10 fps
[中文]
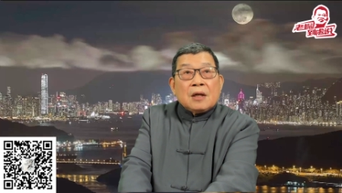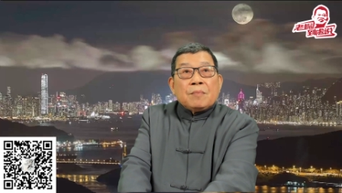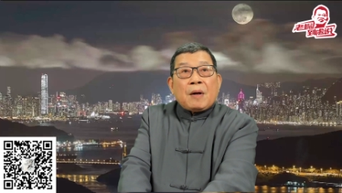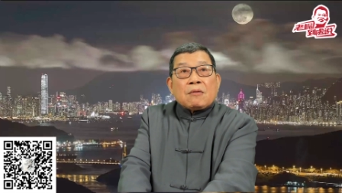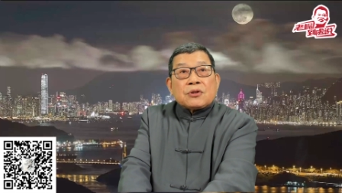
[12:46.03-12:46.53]

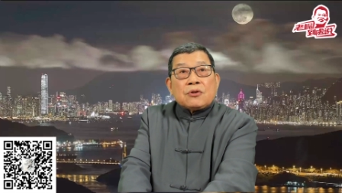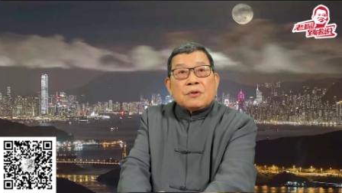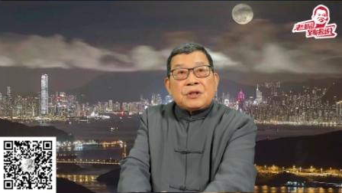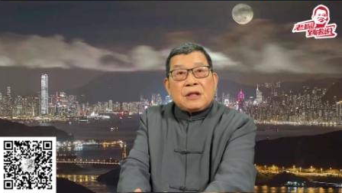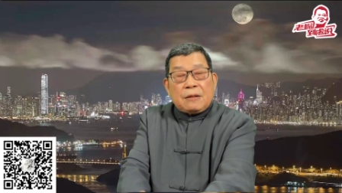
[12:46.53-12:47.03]
包括中
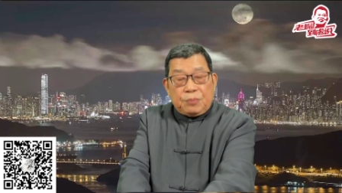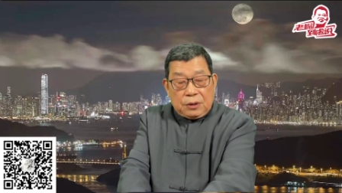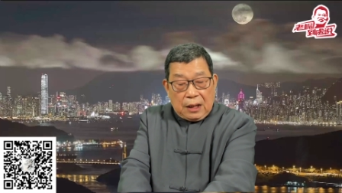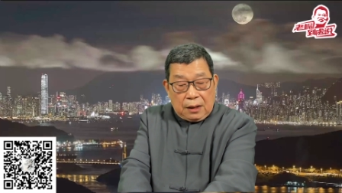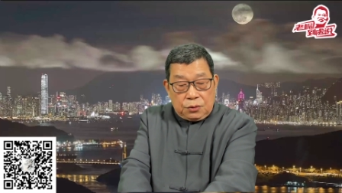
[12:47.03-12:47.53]
国西南部
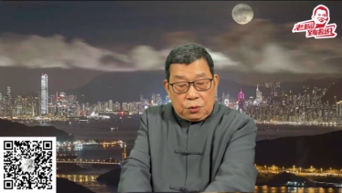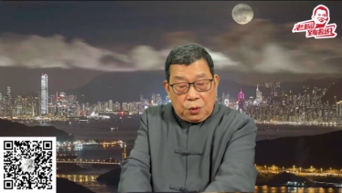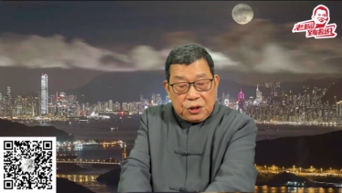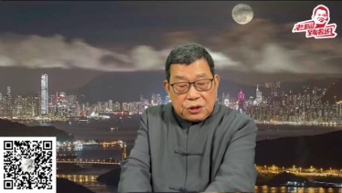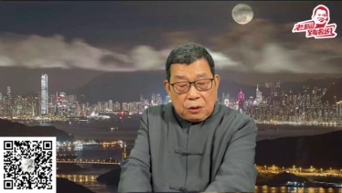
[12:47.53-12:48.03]
的
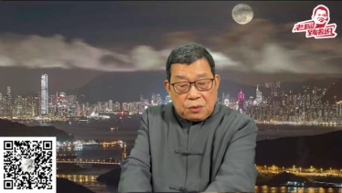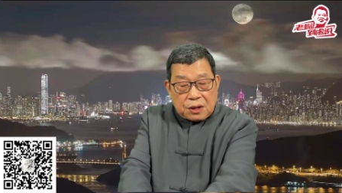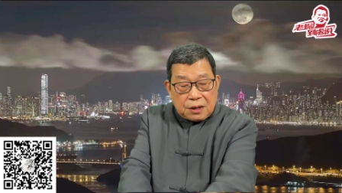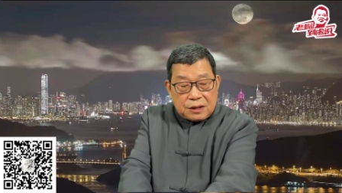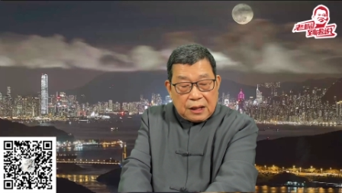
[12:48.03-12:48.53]
贵州
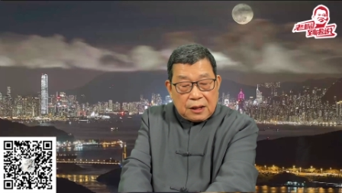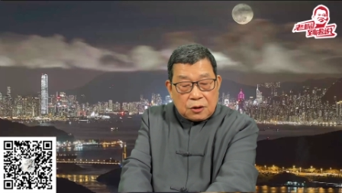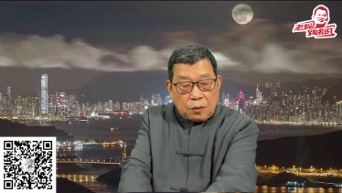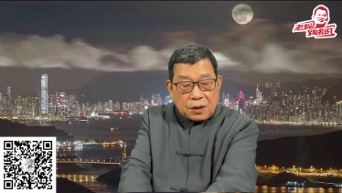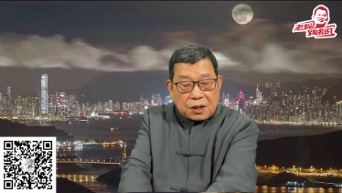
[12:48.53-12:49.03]
省在内的
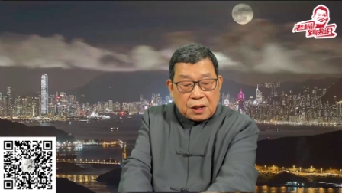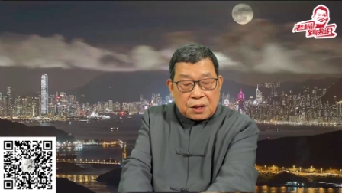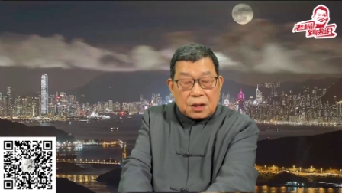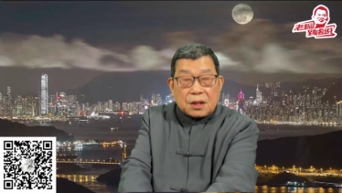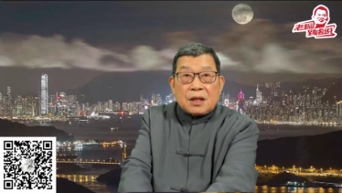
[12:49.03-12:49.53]
多个省
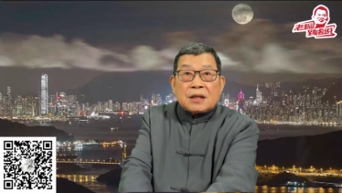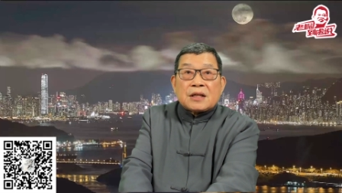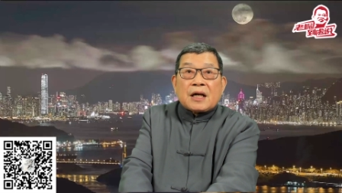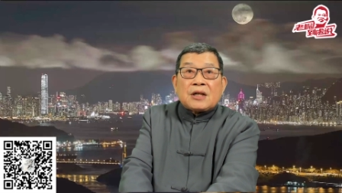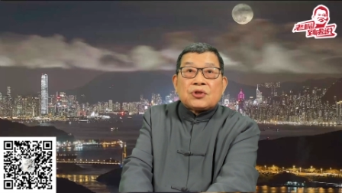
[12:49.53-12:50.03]
市已
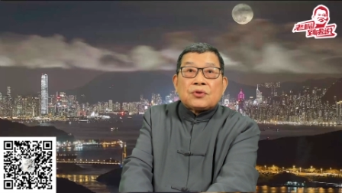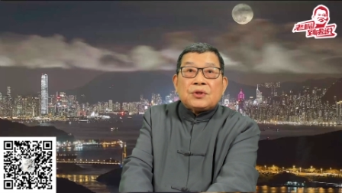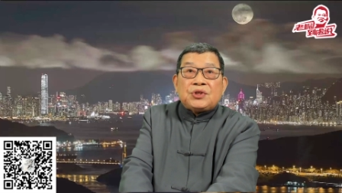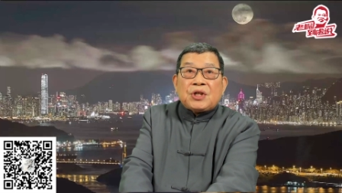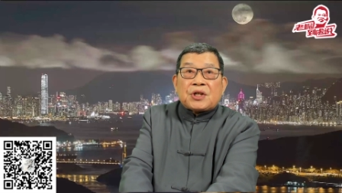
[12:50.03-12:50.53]
经开始
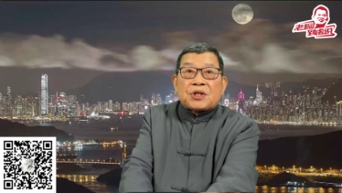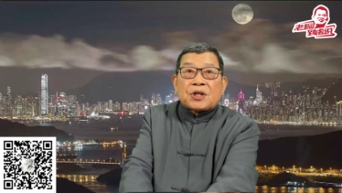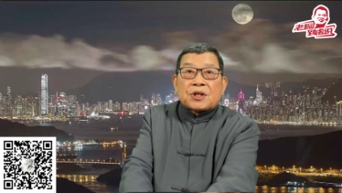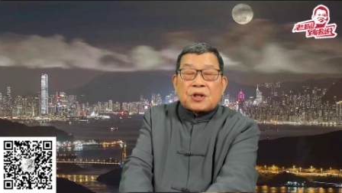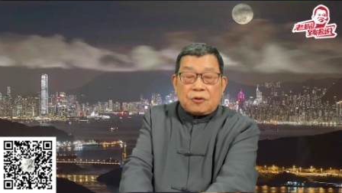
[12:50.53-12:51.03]
对检
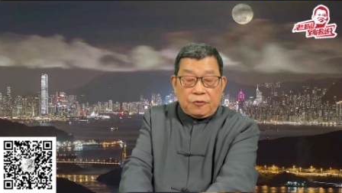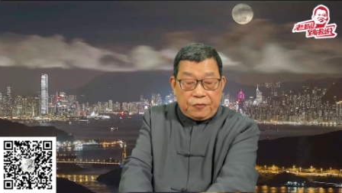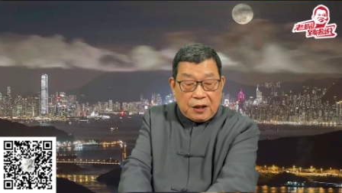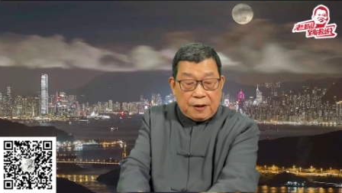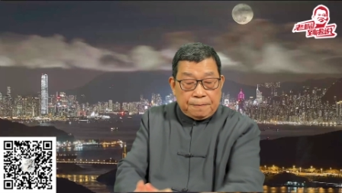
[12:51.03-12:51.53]
测收
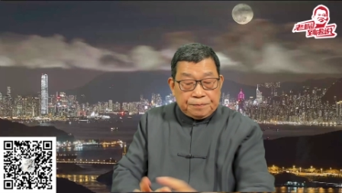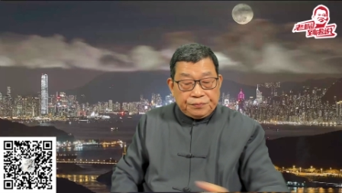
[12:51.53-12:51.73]
费。